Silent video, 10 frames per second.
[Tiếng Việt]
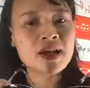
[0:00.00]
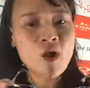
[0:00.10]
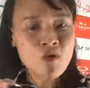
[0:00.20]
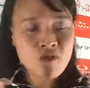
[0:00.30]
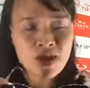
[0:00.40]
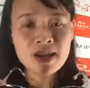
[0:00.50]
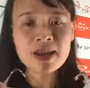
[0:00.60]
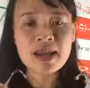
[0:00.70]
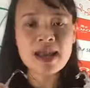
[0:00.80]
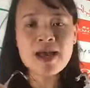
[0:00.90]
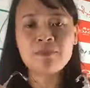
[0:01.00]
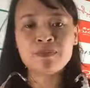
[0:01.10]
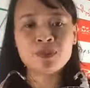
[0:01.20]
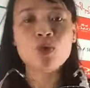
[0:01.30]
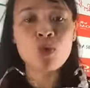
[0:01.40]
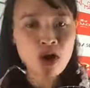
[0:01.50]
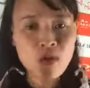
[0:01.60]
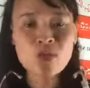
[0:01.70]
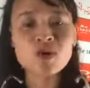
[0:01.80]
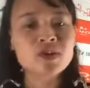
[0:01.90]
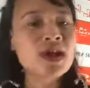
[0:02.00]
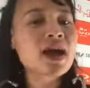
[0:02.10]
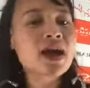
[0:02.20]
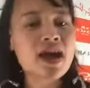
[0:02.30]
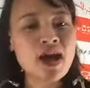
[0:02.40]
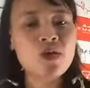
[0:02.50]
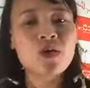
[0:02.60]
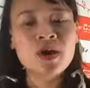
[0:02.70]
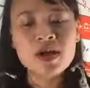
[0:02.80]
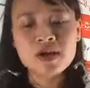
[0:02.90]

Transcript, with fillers: cấu phần làm thủ công của nó rất là cao.